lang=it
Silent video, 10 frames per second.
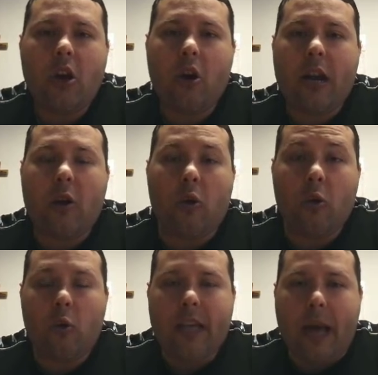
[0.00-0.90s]
Ora
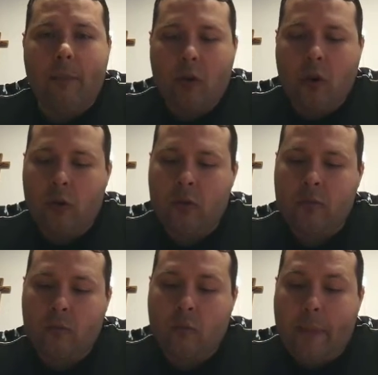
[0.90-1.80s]
concludiamo
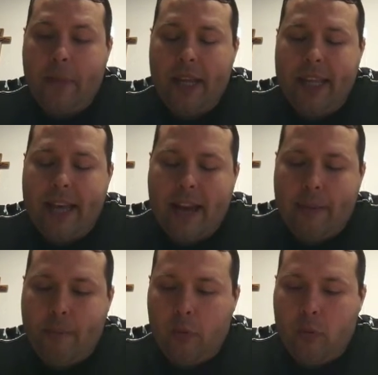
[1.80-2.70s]
con una preghiera
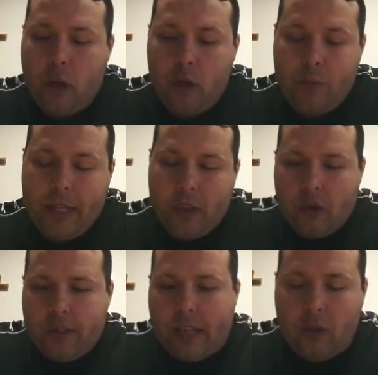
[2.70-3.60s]
appunto allo
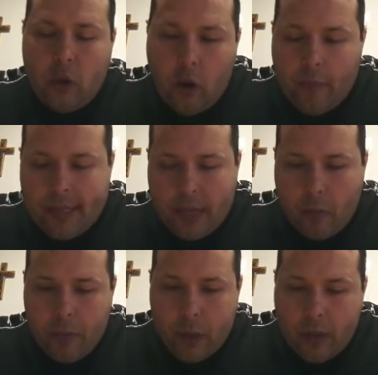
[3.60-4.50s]
Spirito Santo, come
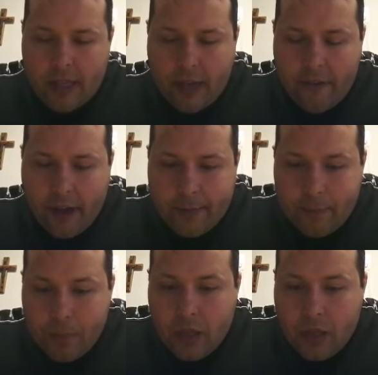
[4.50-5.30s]
siamo abituati a fare.